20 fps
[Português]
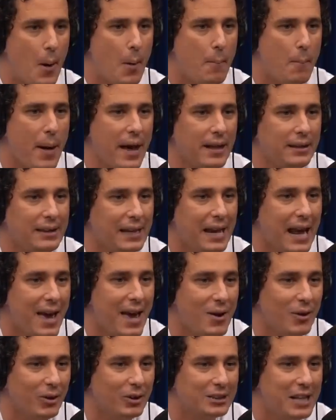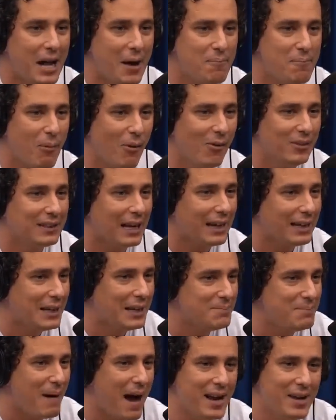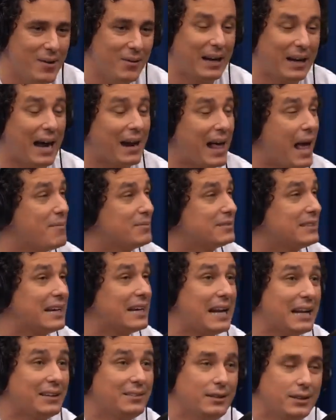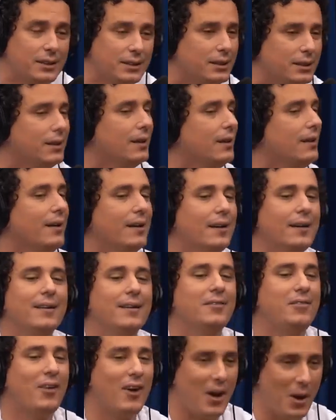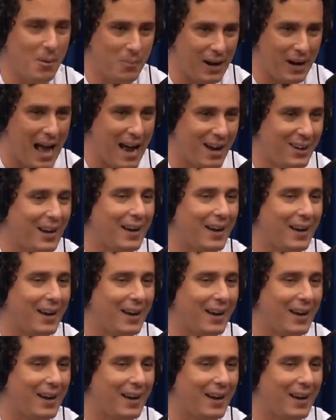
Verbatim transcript: Pedreiros da puta que pariu, cara. Hermes Renato. Forou o buraco? Forou o buraco!